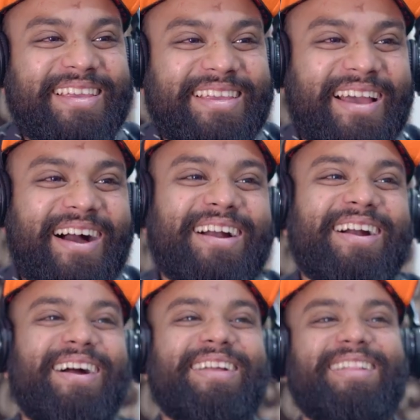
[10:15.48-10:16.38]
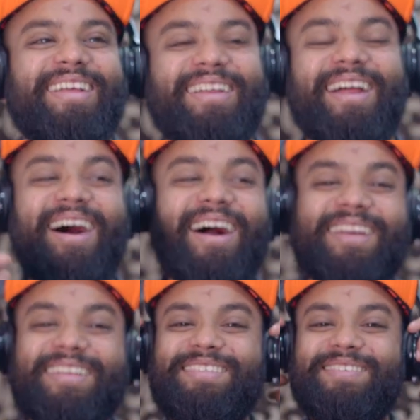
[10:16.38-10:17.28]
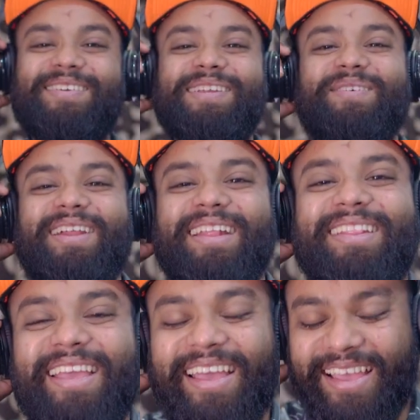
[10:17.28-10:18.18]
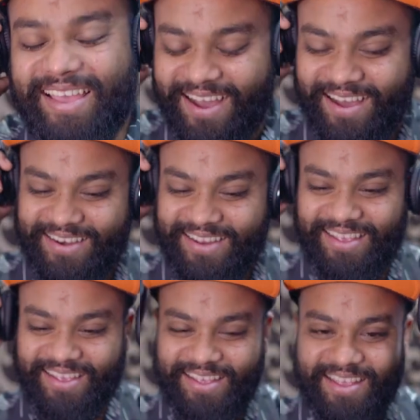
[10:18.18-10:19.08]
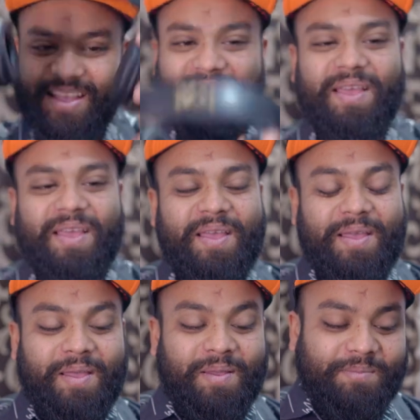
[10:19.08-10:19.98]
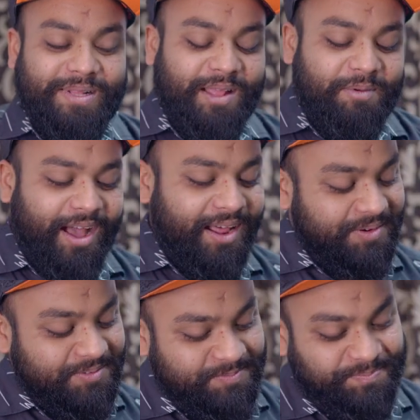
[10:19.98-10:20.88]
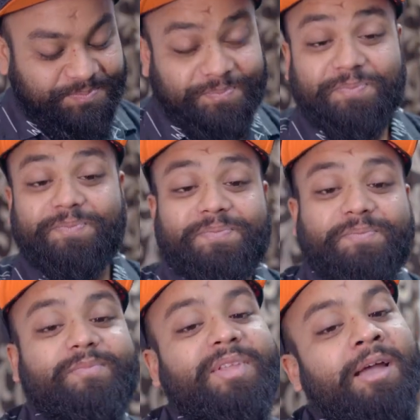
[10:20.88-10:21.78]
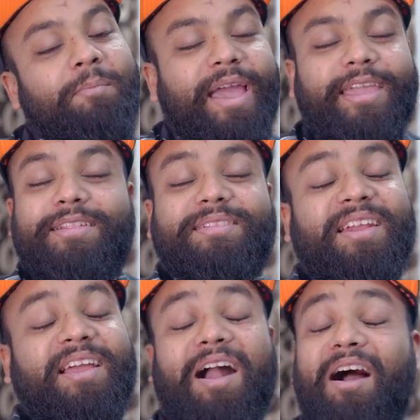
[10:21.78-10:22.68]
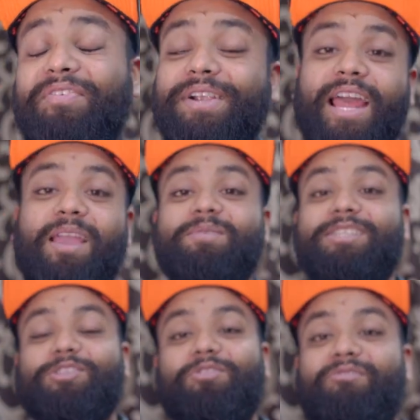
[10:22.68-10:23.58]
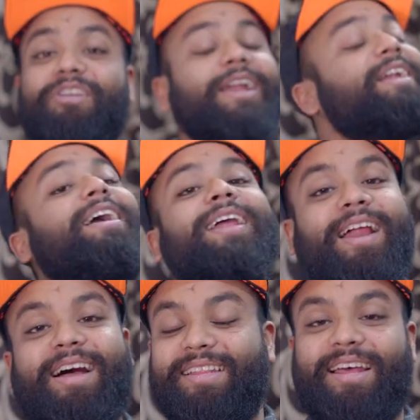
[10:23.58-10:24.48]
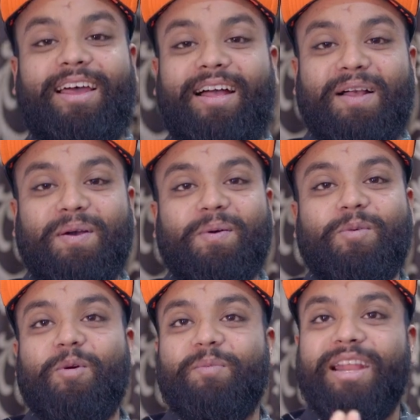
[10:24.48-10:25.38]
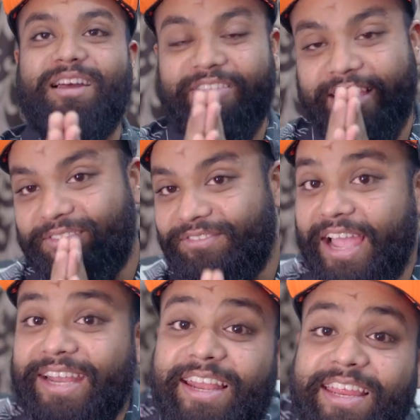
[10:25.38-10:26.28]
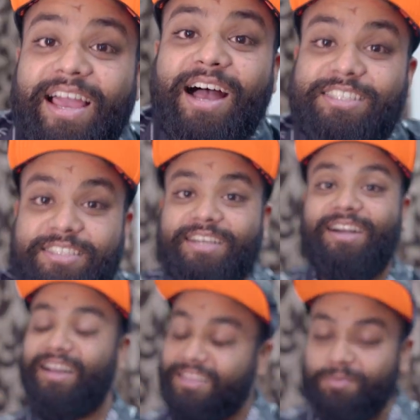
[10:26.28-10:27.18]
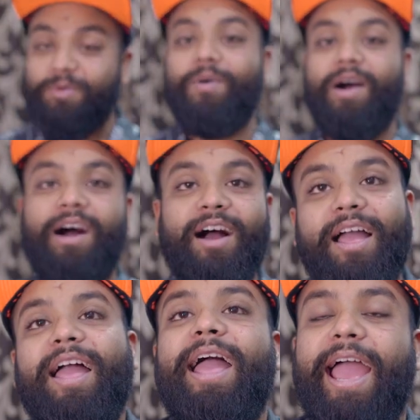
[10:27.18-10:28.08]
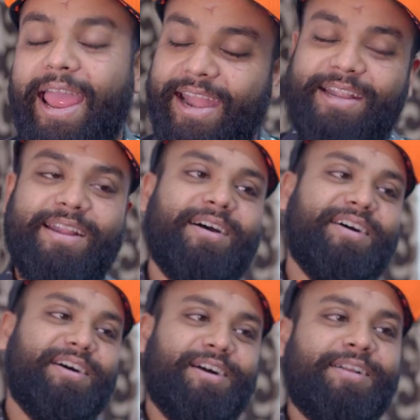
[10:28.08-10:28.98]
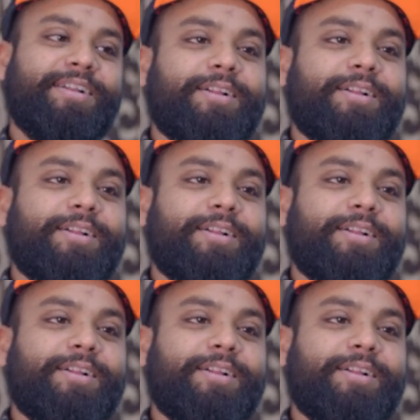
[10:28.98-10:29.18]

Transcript: क्या खतरनाक स्टोरी बनाते हैं यार ये मतलब यार मैं इतने काफ़ी टाइम से जो वेट कर रहा था ना वो मेरा वेट फाइनली आज ख़त्म हुआ एंड uh,